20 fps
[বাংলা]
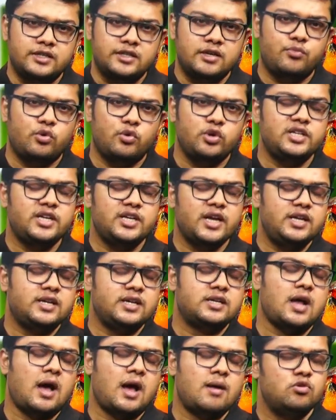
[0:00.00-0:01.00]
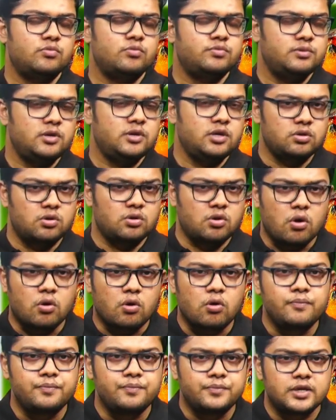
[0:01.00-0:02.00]
তাদের বৈজ্ঞানিক নামও বিভিন্ন
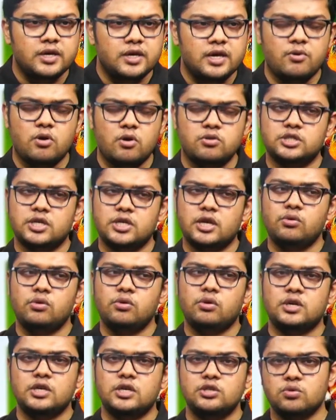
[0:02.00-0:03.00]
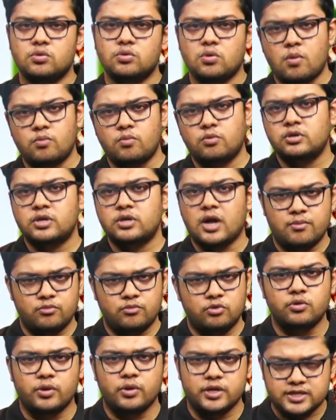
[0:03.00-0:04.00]
রকম এবং সেগুলোর কিছু কমন
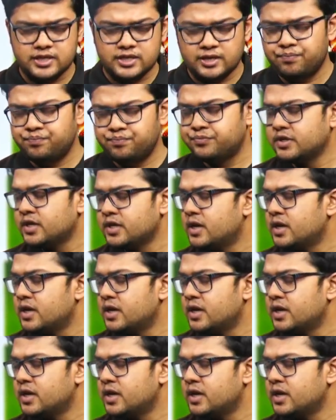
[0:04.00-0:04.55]
নামও রয়েছে